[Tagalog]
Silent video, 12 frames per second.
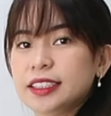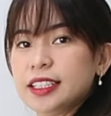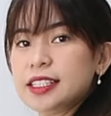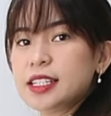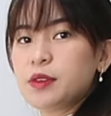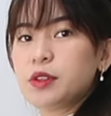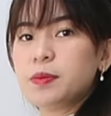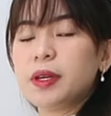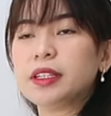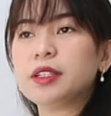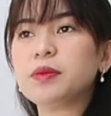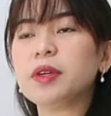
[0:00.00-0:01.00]
that's our
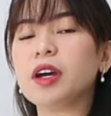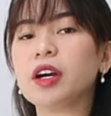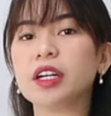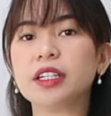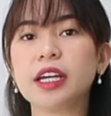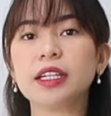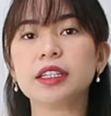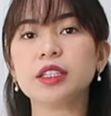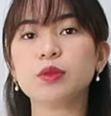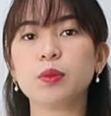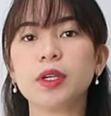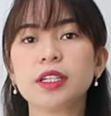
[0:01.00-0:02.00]
belly we are
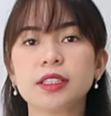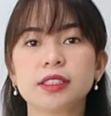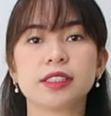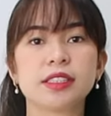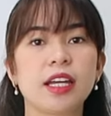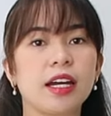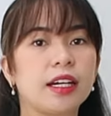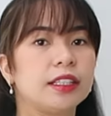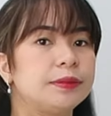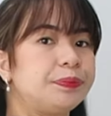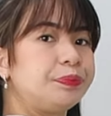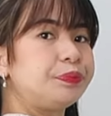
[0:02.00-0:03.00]
19 weeks
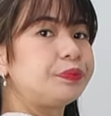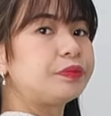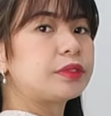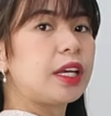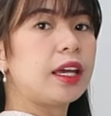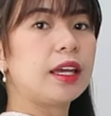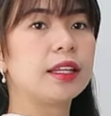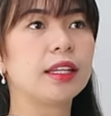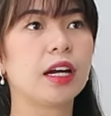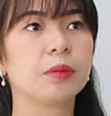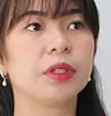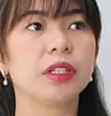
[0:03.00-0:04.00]
na and
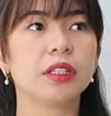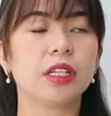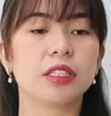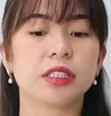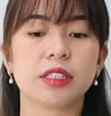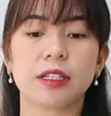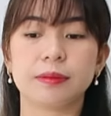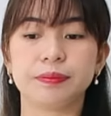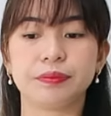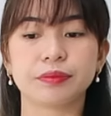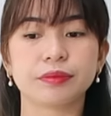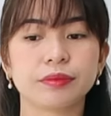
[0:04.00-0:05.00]
how many days na
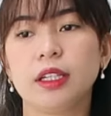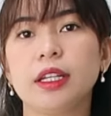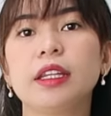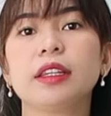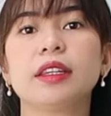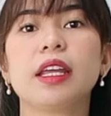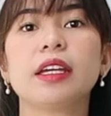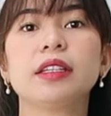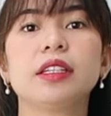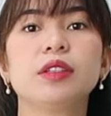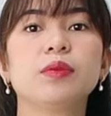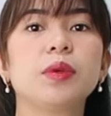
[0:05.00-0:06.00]

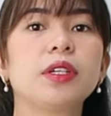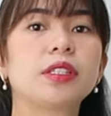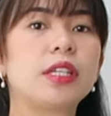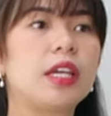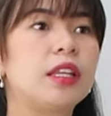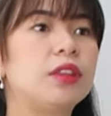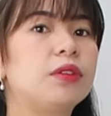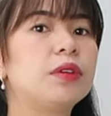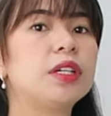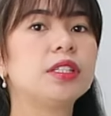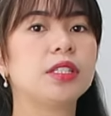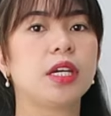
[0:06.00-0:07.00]
19 weeks and
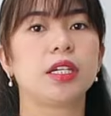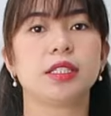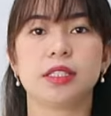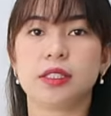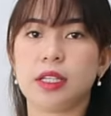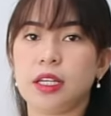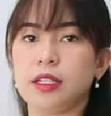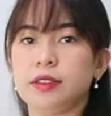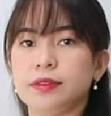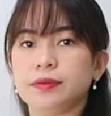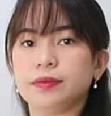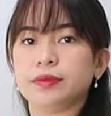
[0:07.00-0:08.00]
3 days today
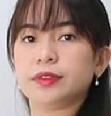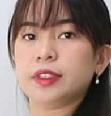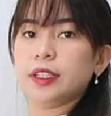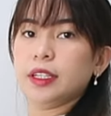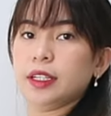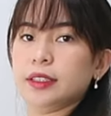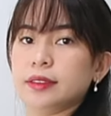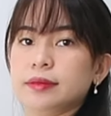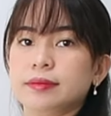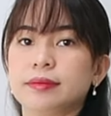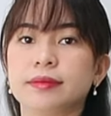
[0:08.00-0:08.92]
yan